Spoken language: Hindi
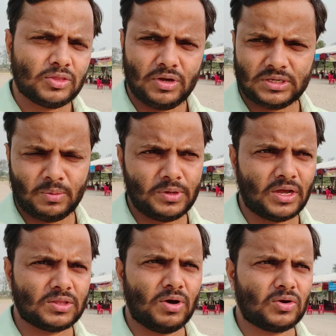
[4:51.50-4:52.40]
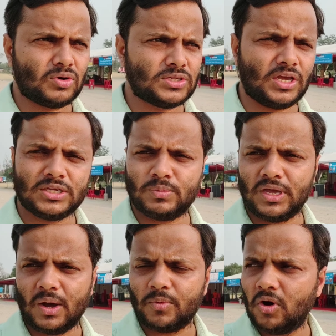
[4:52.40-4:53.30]
तो ऐसे में भाई हरिद्वार और ऋषिकेश में
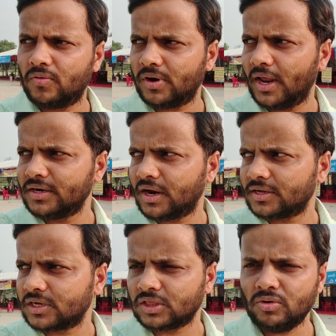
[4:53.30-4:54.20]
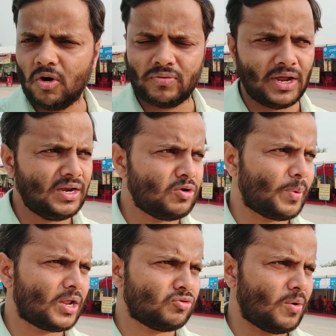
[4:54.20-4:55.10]
ही आप ऑफलाइन करा सकते हो ऑफलाइन नहीं हो
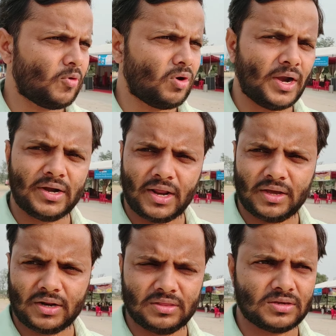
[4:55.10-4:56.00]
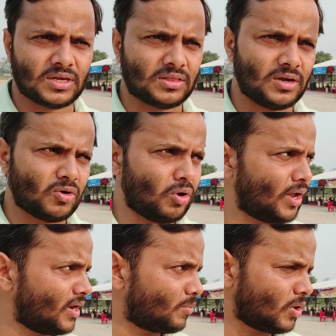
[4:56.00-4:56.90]
पा रहा तो आप ऑनलाइन ट्राई करके देख सकते हैं अगर
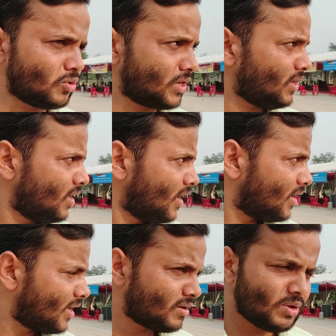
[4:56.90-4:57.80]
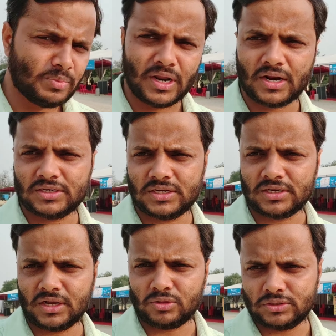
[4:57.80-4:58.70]
ऑनलाइन आपका हो जाए लेकिन भाई बिना
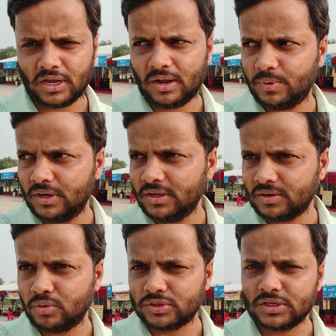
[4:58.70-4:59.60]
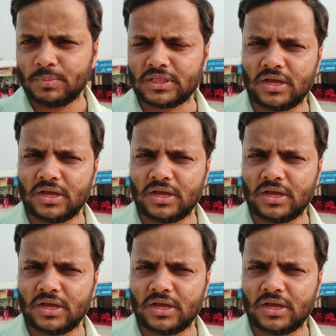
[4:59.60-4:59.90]
रजिस्ट्रेशन के तो जाना भी कोशिश मत